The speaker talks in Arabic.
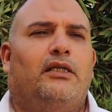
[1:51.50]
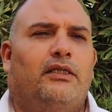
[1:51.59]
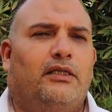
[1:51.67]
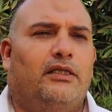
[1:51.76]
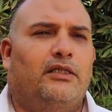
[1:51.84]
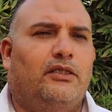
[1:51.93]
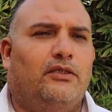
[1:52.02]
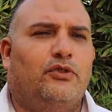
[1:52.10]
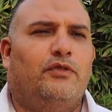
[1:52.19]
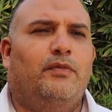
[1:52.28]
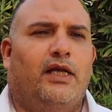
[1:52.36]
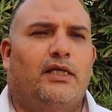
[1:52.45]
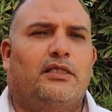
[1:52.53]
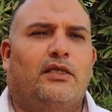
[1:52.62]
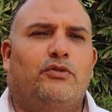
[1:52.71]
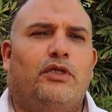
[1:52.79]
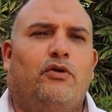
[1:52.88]
آه، يسمع
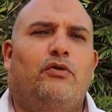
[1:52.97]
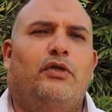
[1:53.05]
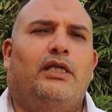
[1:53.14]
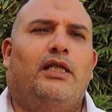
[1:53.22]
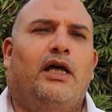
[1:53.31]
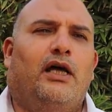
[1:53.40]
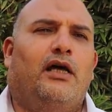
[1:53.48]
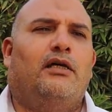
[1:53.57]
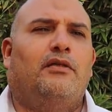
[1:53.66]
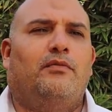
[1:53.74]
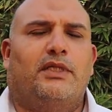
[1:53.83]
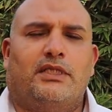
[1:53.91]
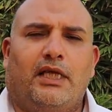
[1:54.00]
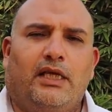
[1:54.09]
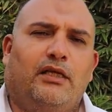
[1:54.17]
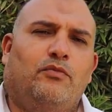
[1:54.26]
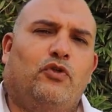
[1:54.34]
صوته لدى
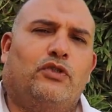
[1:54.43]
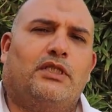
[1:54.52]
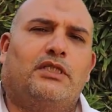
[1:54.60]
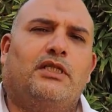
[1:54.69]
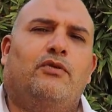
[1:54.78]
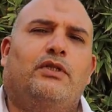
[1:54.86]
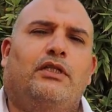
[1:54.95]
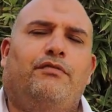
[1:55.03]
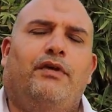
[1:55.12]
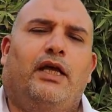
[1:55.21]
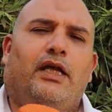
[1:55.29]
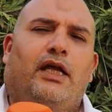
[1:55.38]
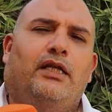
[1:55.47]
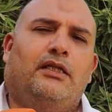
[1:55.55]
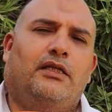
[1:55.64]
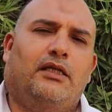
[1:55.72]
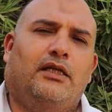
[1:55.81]
المصالح المختصة والدفاع
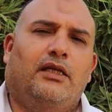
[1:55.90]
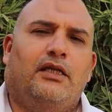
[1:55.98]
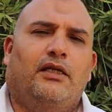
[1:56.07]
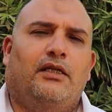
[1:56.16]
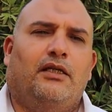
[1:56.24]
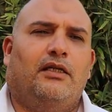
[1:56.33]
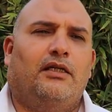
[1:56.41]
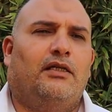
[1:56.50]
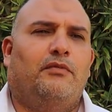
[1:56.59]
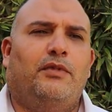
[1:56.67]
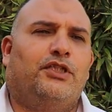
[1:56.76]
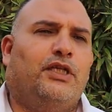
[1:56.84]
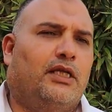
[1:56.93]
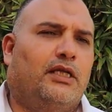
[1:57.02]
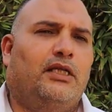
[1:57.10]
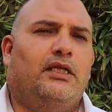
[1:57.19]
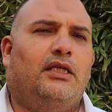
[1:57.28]
عن
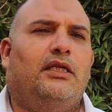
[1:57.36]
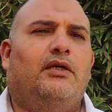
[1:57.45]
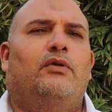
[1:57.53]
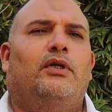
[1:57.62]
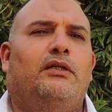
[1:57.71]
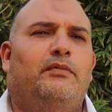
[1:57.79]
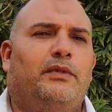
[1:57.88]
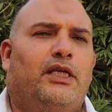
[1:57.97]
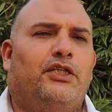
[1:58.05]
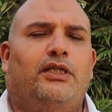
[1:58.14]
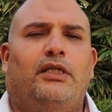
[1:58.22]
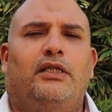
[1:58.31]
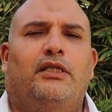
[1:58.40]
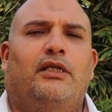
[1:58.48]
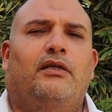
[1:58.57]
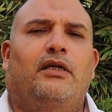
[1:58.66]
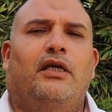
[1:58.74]
مشاكله ومن
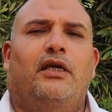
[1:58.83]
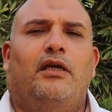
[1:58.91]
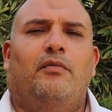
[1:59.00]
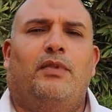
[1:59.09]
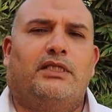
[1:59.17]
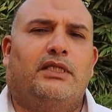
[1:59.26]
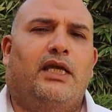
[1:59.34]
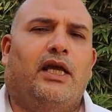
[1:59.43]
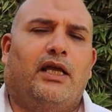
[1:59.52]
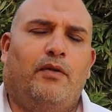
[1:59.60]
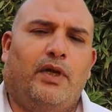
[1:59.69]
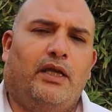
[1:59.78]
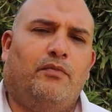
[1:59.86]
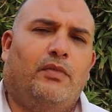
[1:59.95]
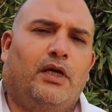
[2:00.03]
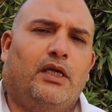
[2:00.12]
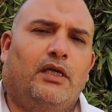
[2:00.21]
أجل بسطها كما
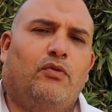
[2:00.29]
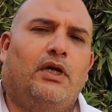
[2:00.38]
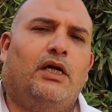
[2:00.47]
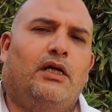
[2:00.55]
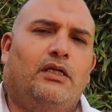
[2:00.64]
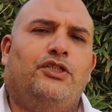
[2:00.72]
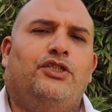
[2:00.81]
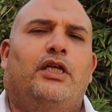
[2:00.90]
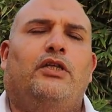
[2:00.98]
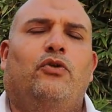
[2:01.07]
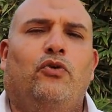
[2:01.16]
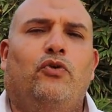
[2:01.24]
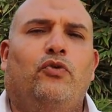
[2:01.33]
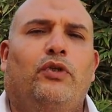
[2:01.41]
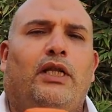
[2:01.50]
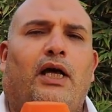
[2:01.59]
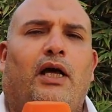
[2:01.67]
ينبغي وإيجاد
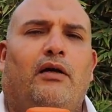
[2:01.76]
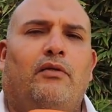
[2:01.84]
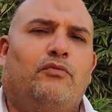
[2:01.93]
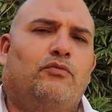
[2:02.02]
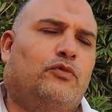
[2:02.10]
الحلول لها